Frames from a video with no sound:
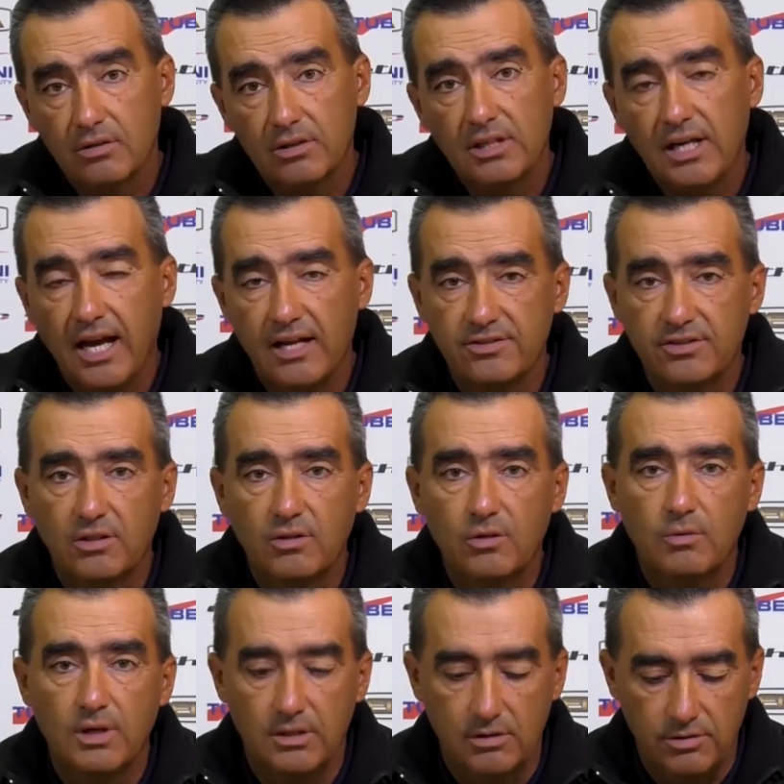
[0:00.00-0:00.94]
con
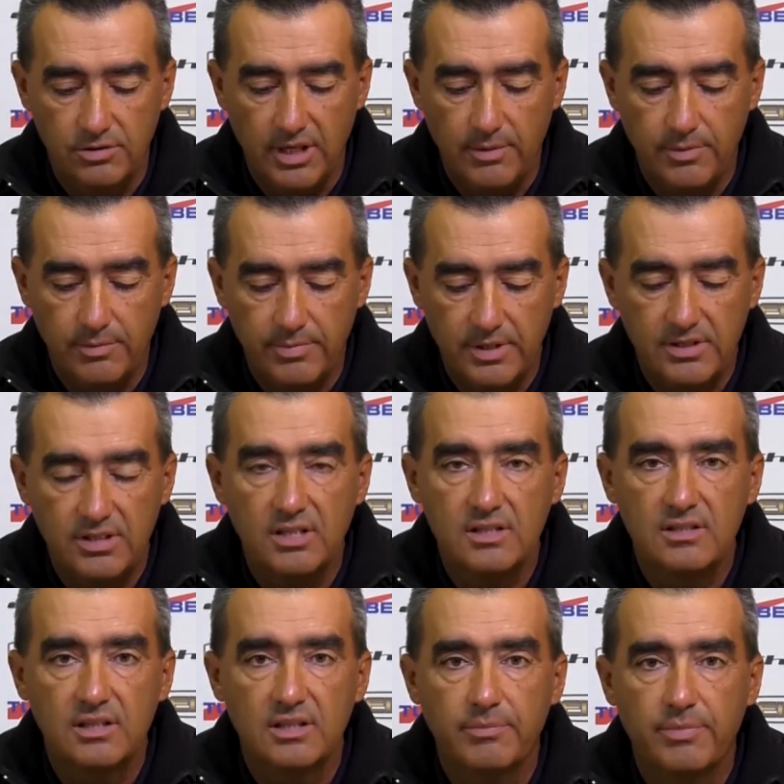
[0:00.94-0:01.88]
l'elastico quando siamo in
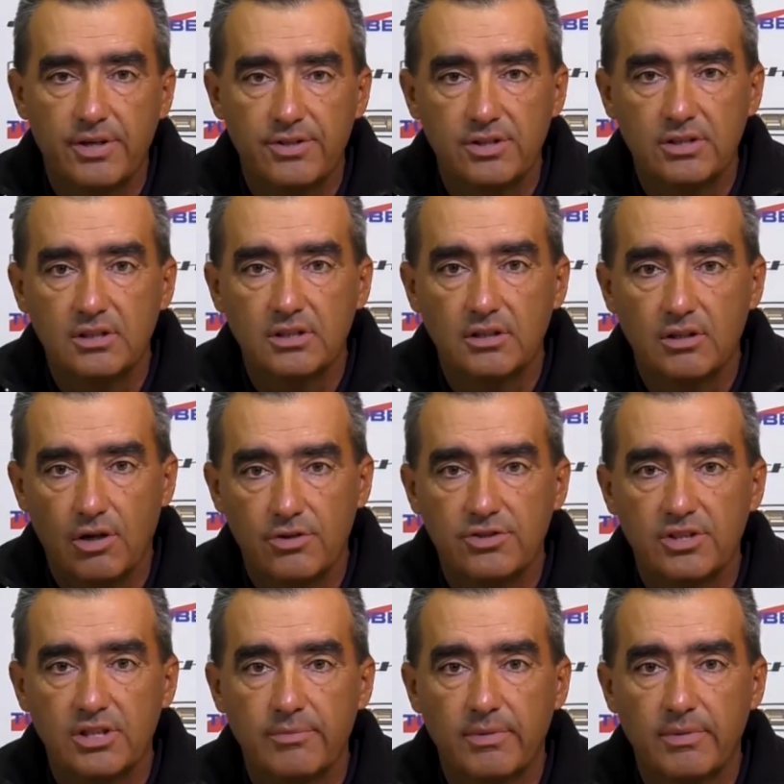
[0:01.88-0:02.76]
presenza di pesci di grosse